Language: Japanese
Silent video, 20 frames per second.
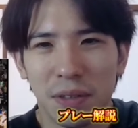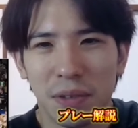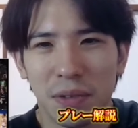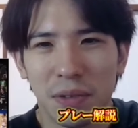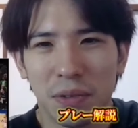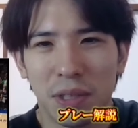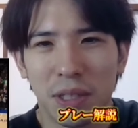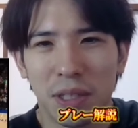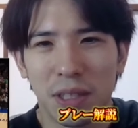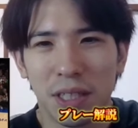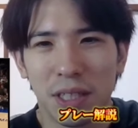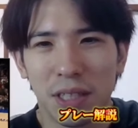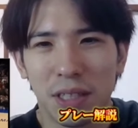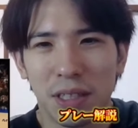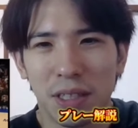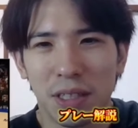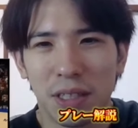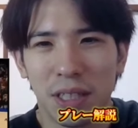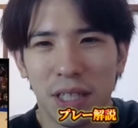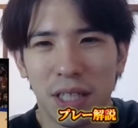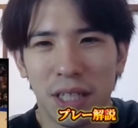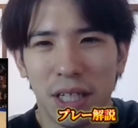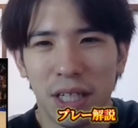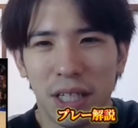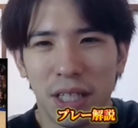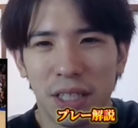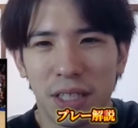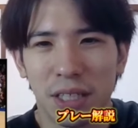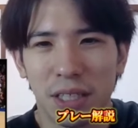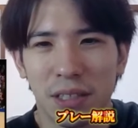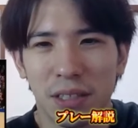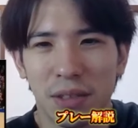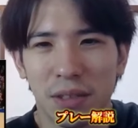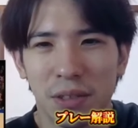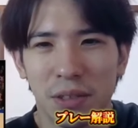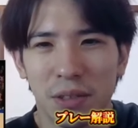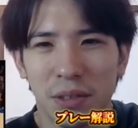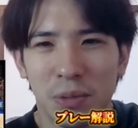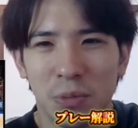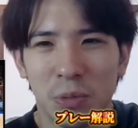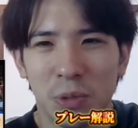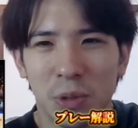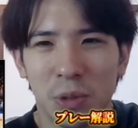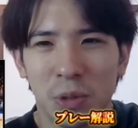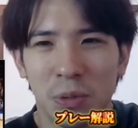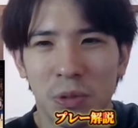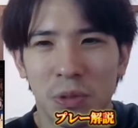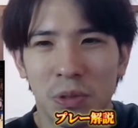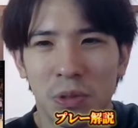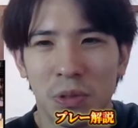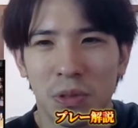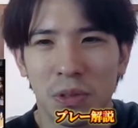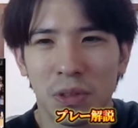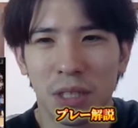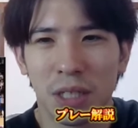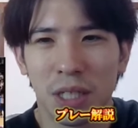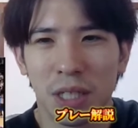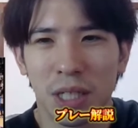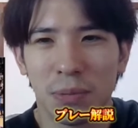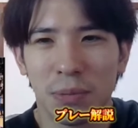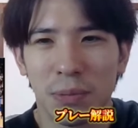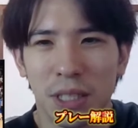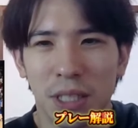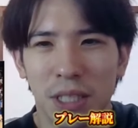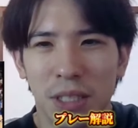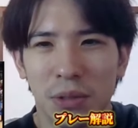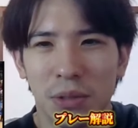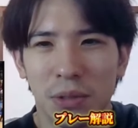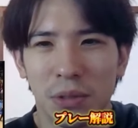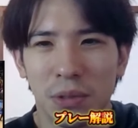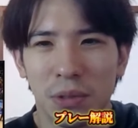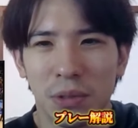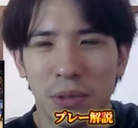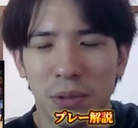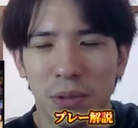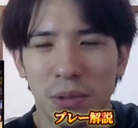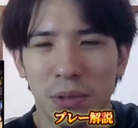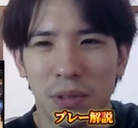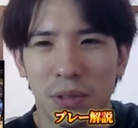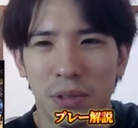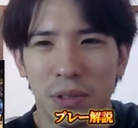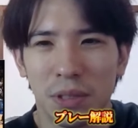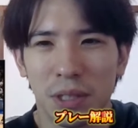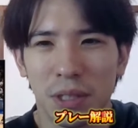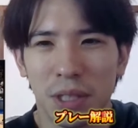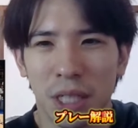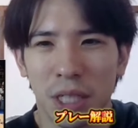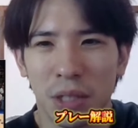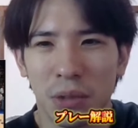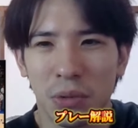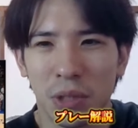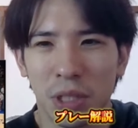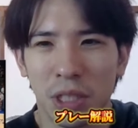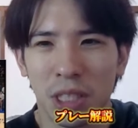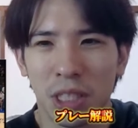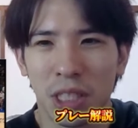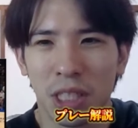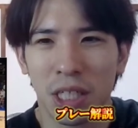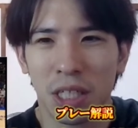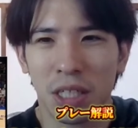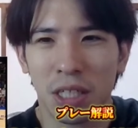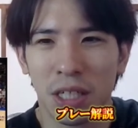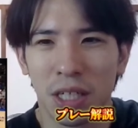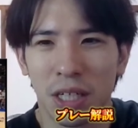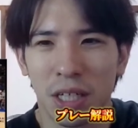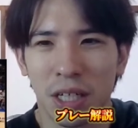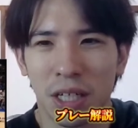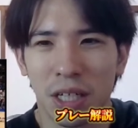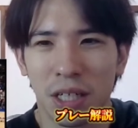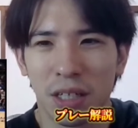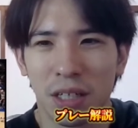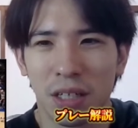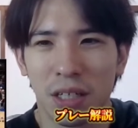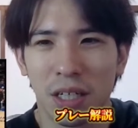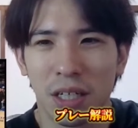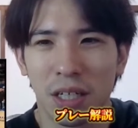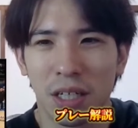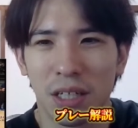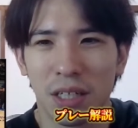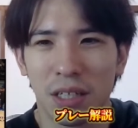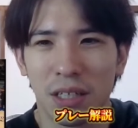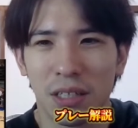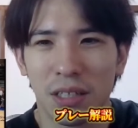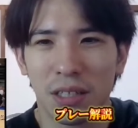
これはネッツでエースムーブかませるあの1年間があったから